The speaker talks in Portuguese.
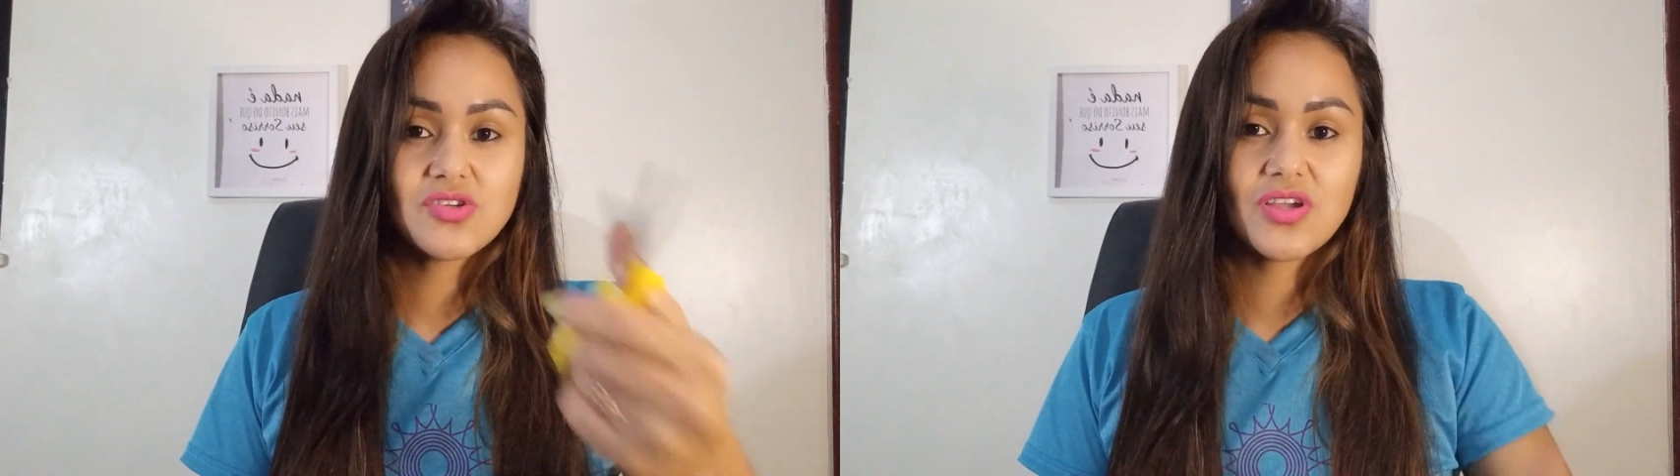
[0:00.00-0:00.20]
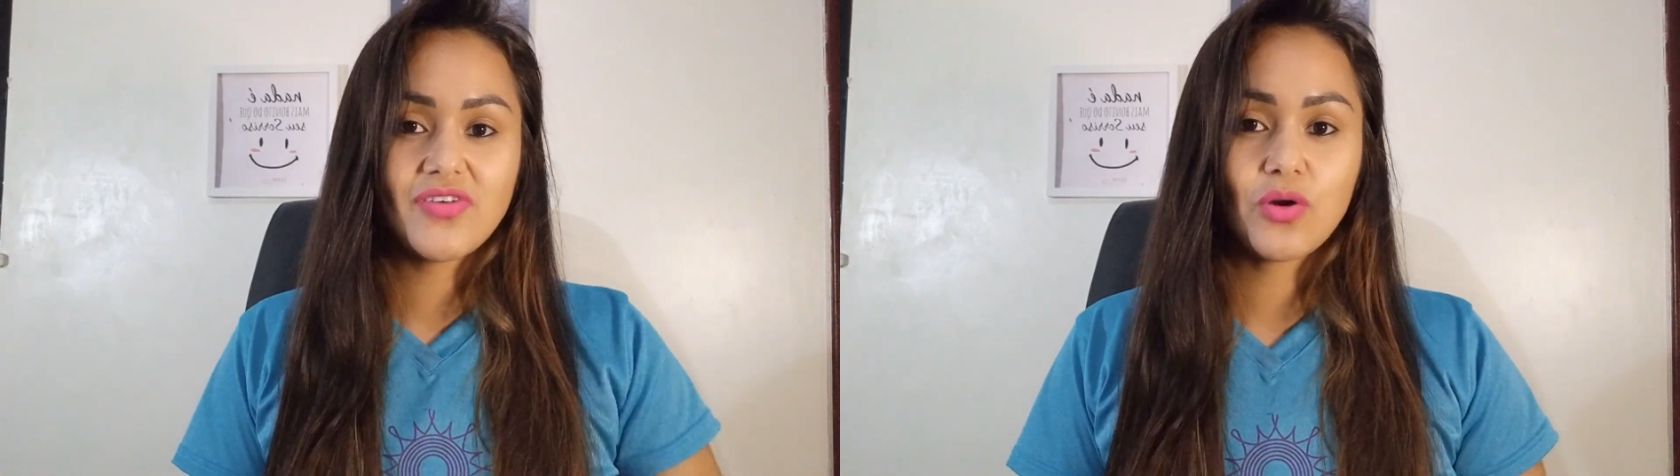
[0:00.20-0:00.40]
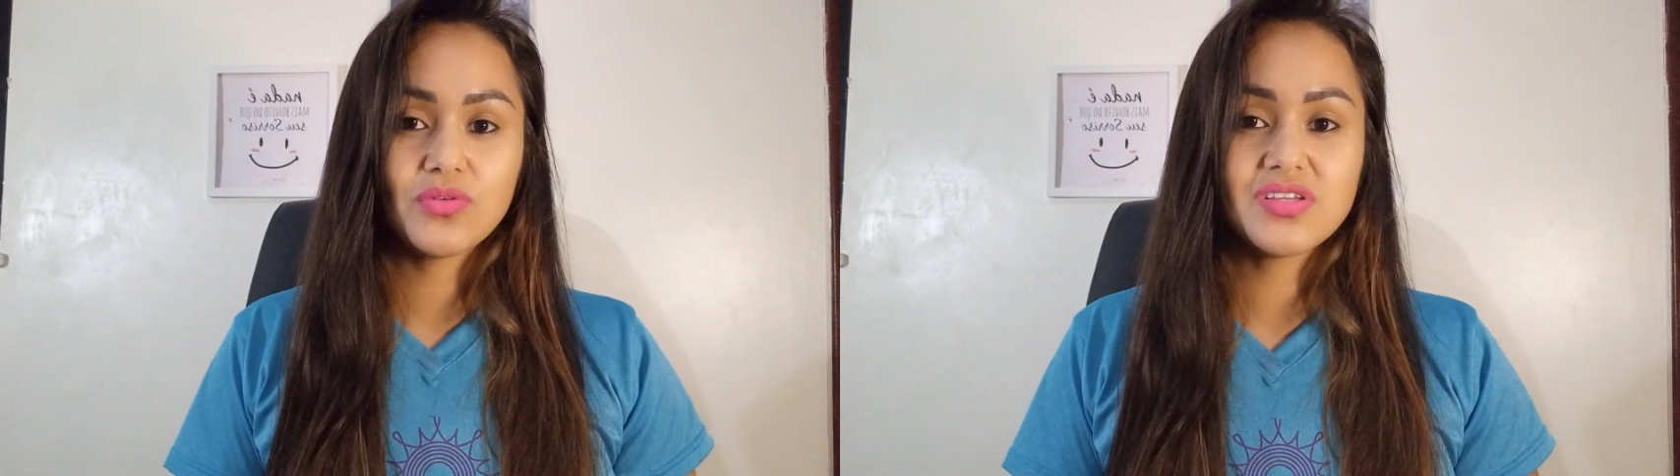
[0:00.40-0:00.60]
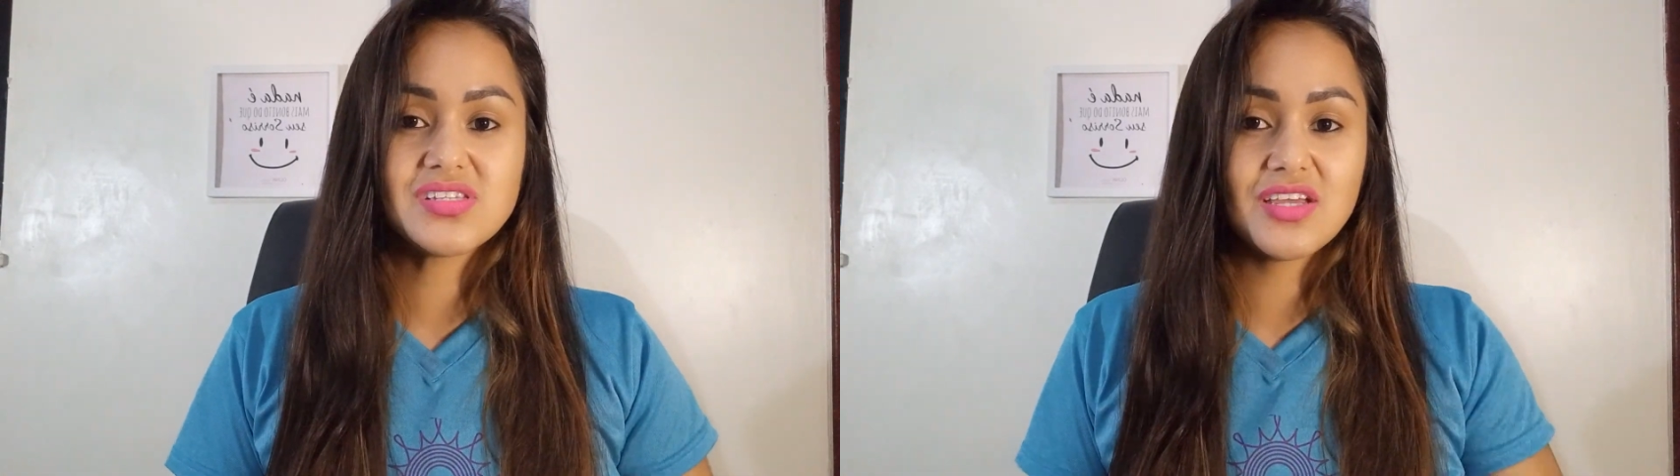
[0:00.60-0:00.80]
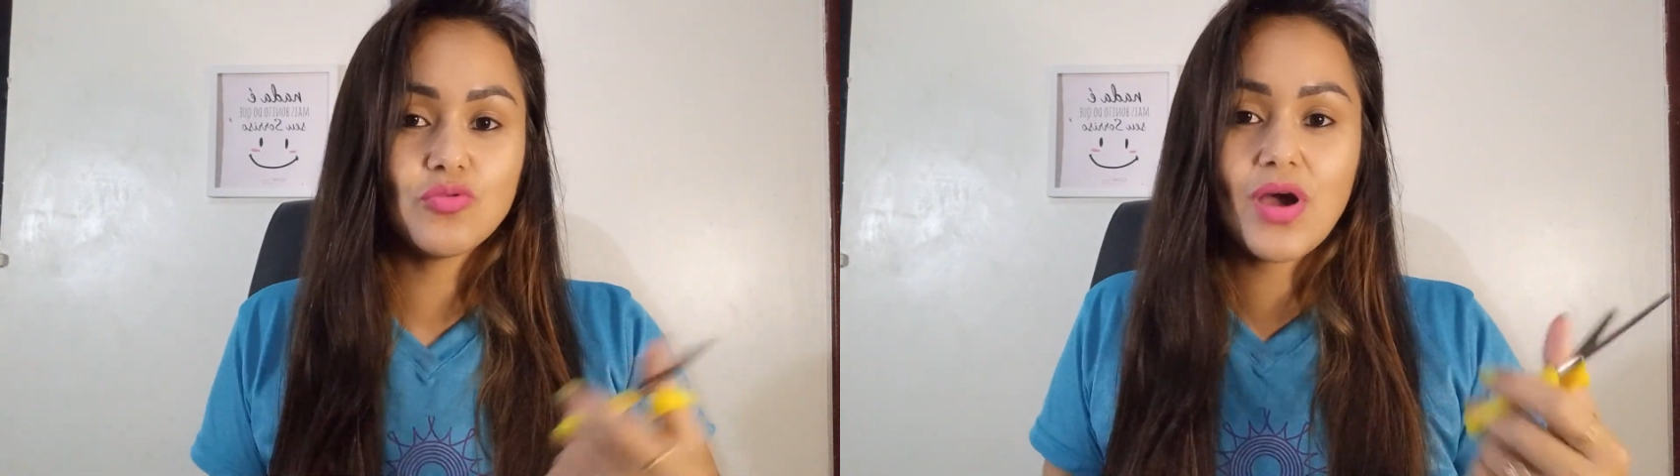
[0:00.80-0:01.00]
o que vai
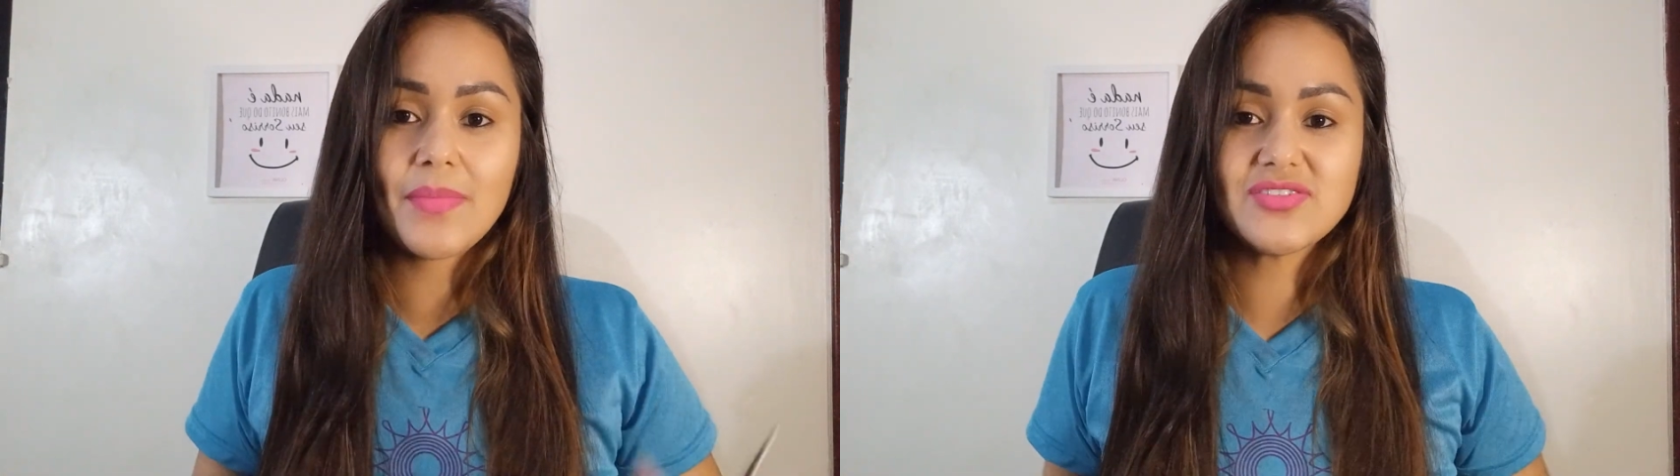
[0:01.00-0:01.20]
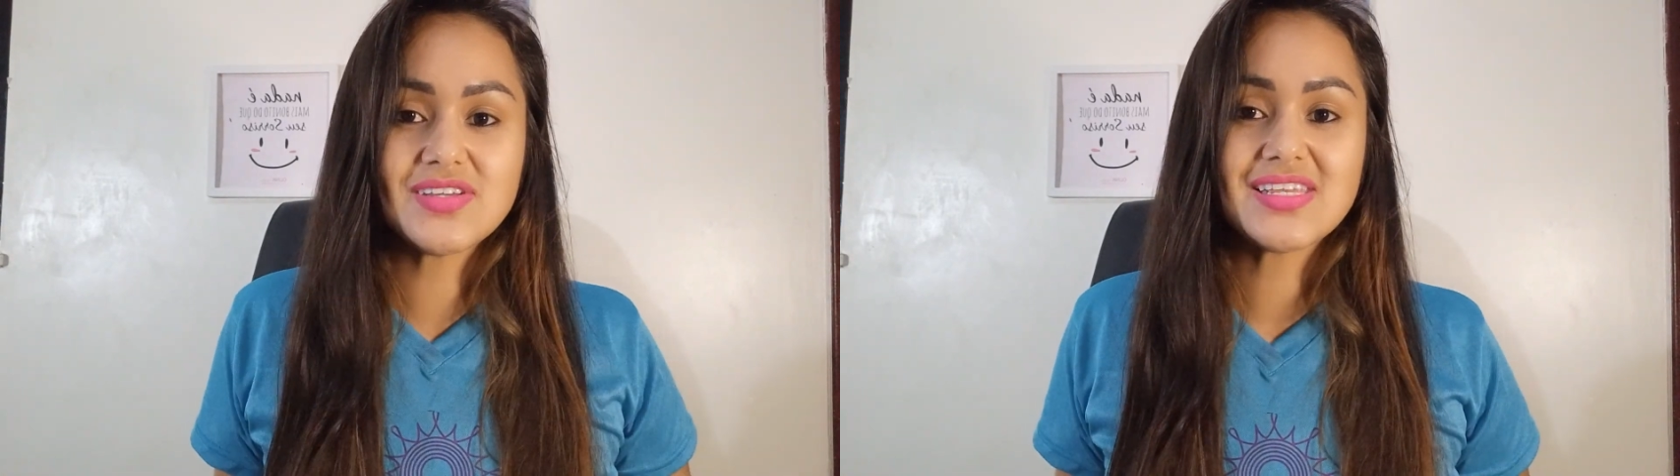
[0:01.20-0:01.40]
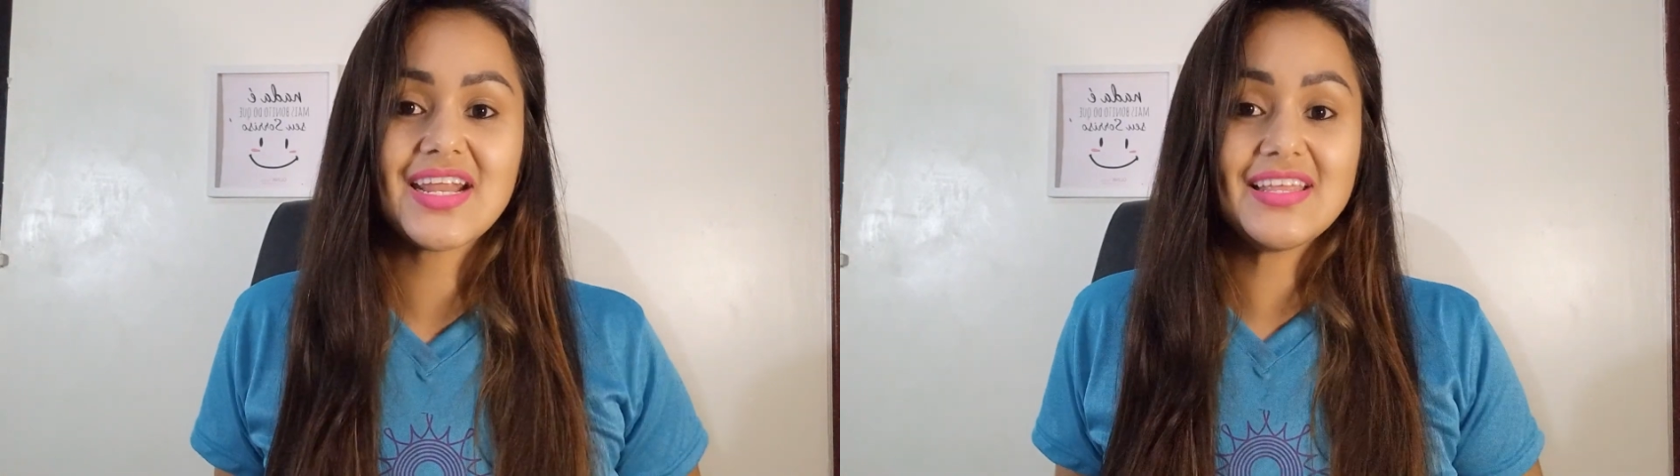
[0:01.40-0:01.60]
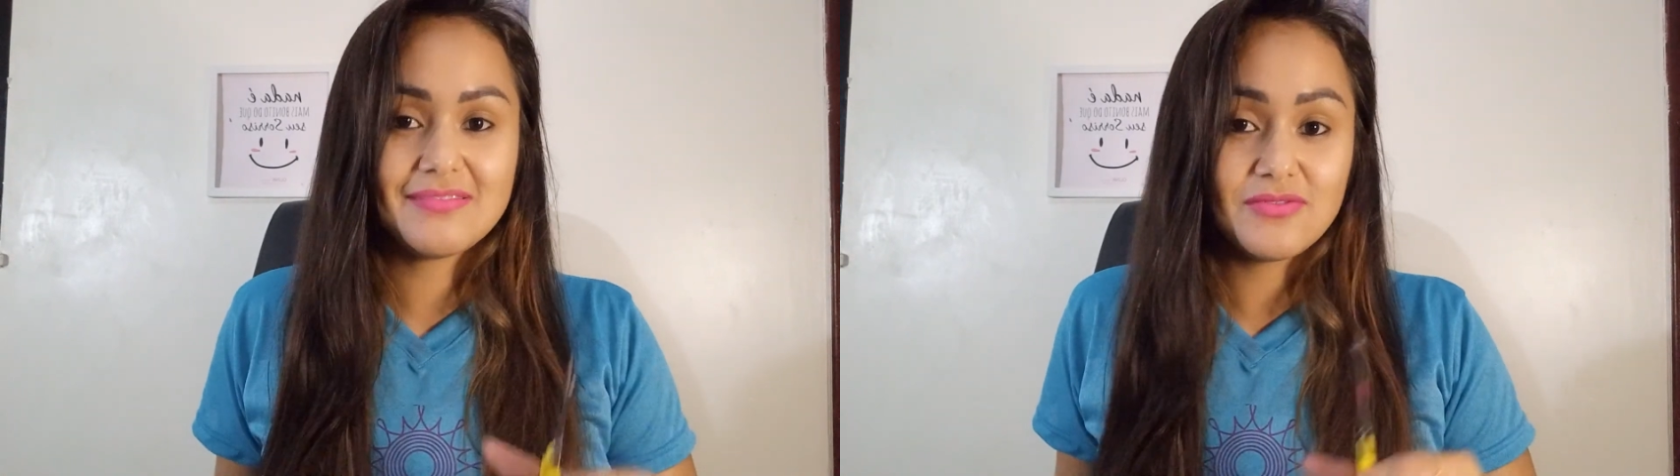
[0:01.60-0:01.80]
acontecer, nunca mais vai sarar,